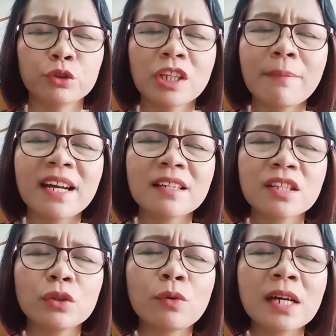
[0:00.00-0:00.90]
Terima kasih
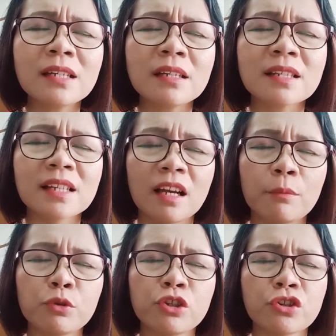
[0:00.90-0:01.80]
Tuhan, segala
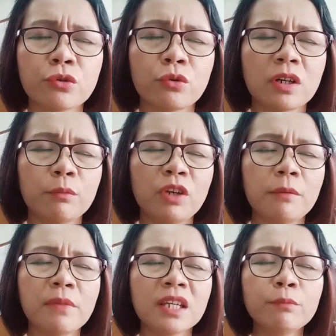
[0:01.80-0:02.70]
pujian syukur kemuliaan
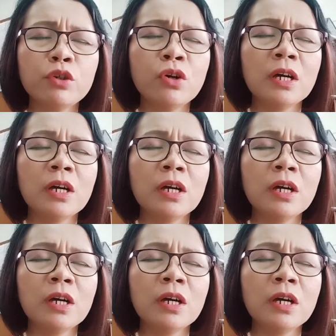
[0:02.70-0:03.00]
bagimu.